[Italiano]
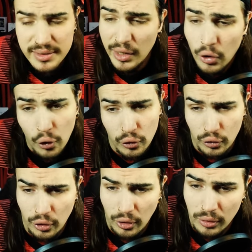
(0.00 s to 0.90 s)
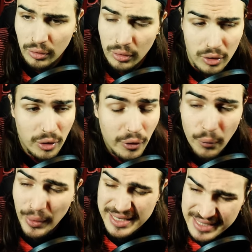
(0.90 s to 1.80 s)
Secondo,
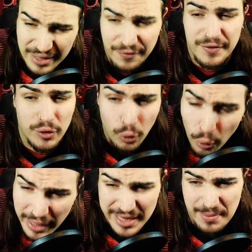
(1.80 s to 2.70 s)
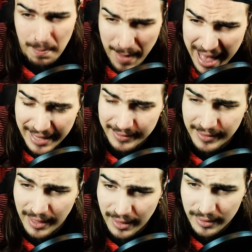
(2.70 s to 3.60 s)
queste figure di
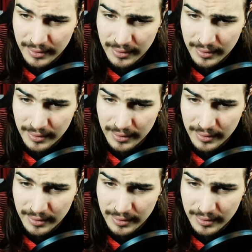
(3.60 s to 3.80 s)
merda